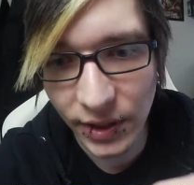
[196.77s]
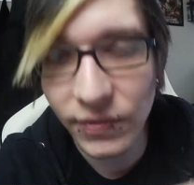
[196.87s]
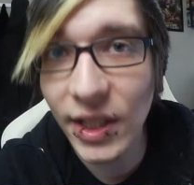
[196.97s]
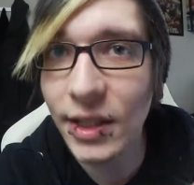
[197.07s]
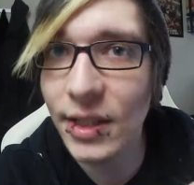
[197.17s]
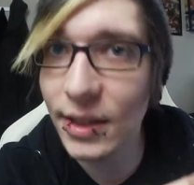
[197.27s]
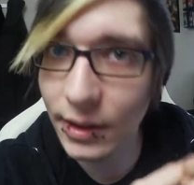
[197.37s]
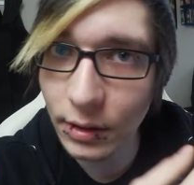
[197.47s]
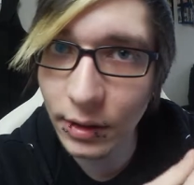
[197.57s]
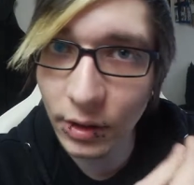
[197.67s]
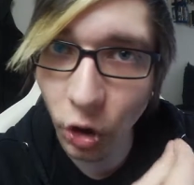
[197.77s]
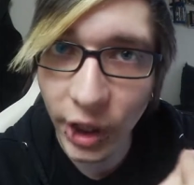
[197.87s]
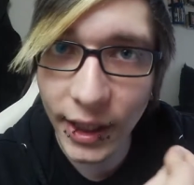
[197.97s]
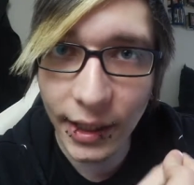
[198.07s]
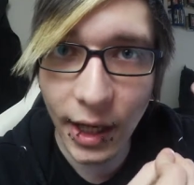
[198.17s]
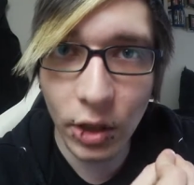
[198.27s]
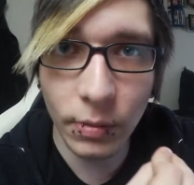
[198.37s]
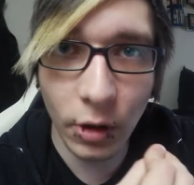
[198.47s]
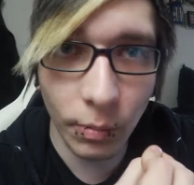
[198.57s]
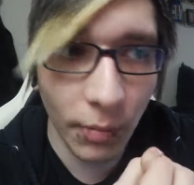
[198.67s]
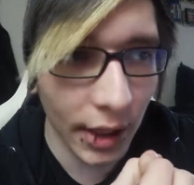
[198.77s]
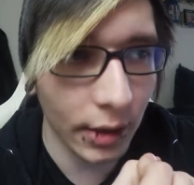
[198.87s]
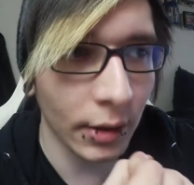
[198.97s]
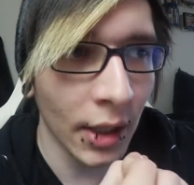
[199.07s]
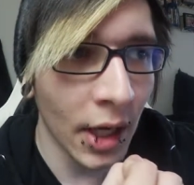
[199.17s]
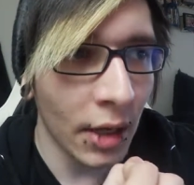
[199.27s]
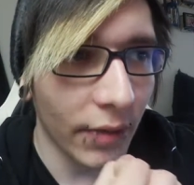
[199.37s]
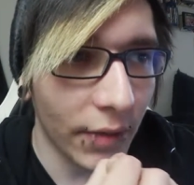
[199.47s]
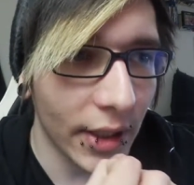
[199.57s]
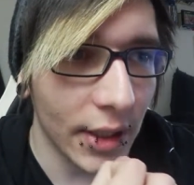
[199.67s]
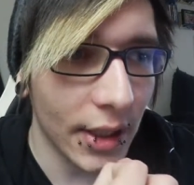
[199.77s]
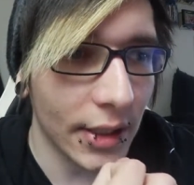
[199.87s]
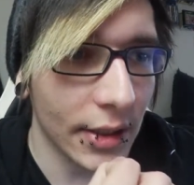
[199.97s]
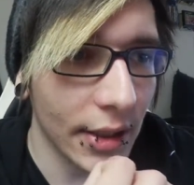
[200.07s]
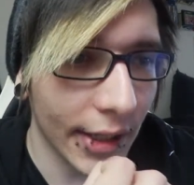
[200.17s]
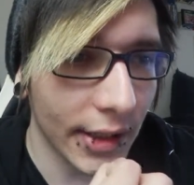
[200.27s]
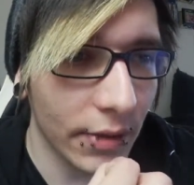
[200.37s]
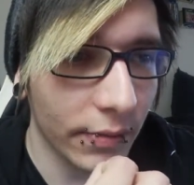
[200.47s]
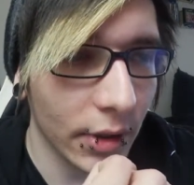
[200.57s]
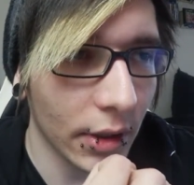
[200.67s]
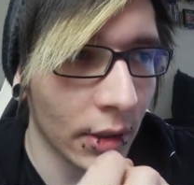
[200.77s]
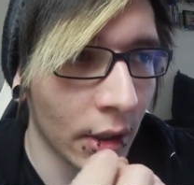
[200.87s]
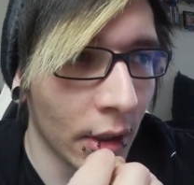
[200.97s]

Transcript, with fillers: weswegen ich diesen neuen Kanal überhaupt mache. Weil wenn ich jetzt inaktive